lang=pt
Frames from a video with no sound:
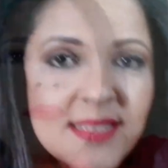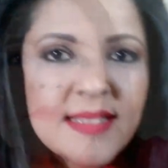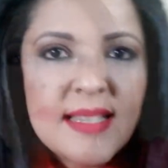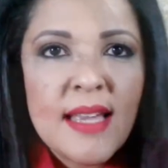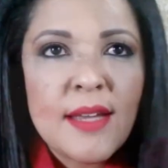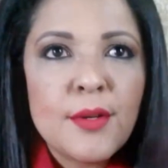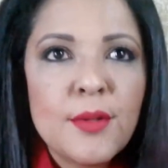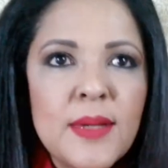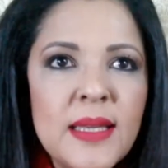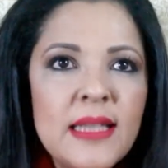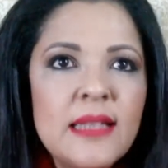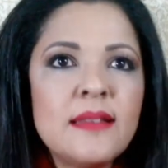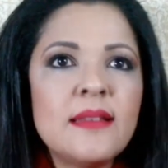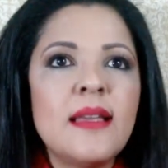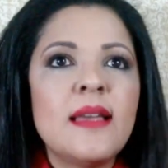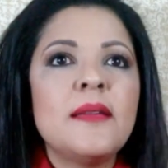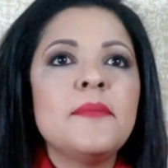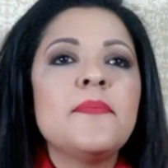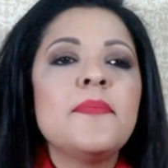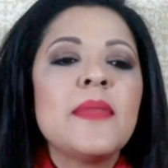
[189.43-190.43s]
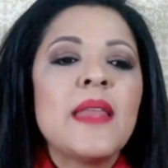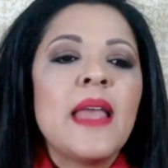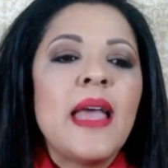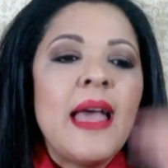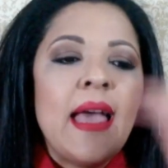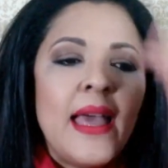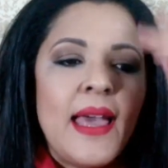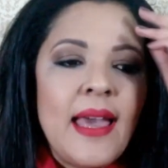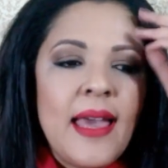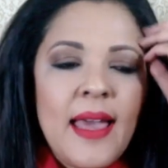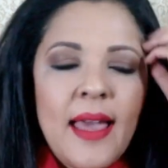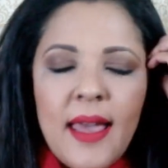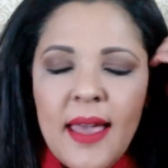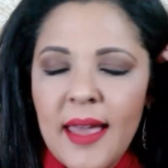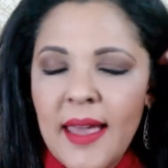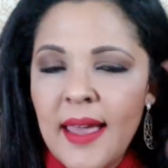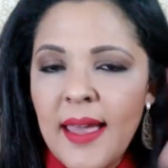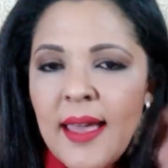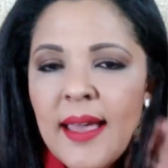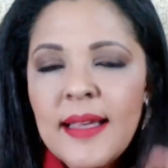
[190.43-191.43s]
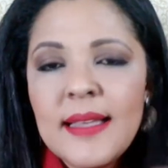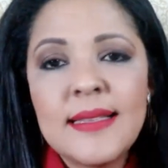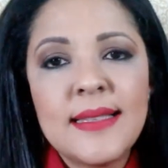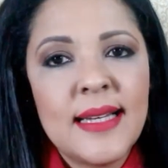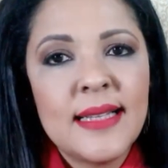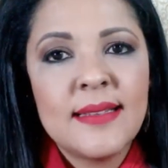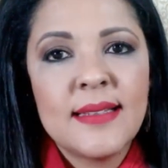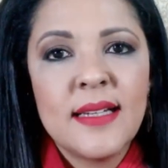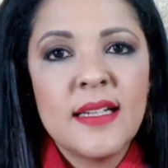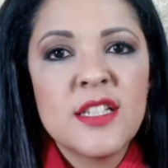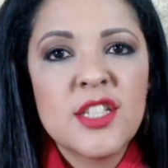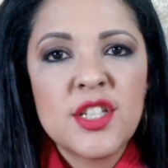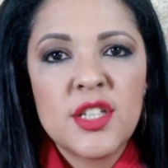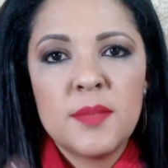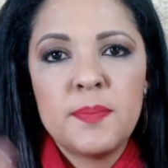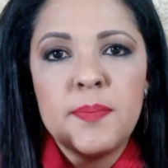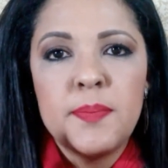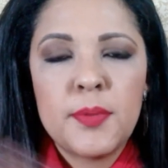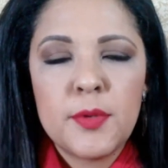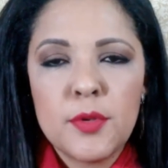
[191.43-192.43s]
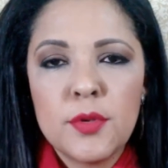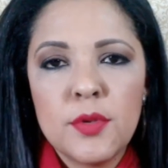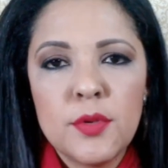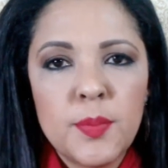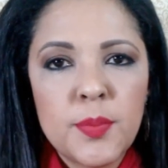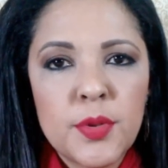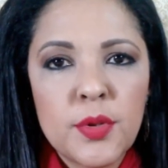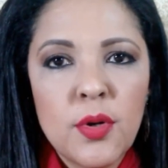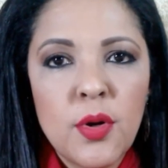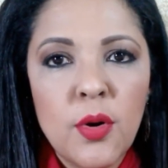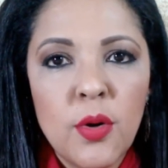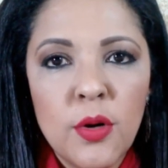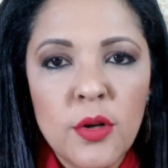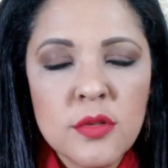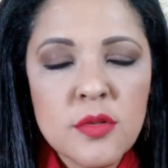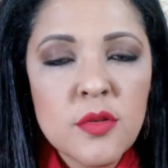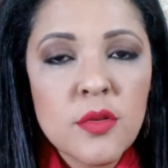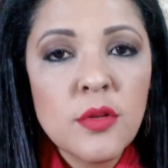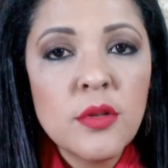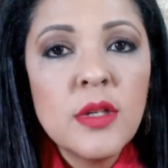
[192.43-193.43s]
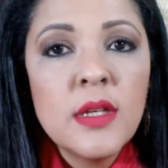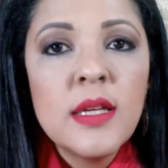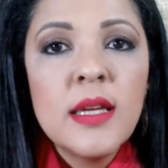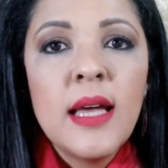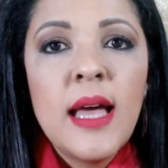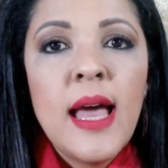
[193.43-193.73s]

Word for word: terceiro item é hidratante pro, pro rosto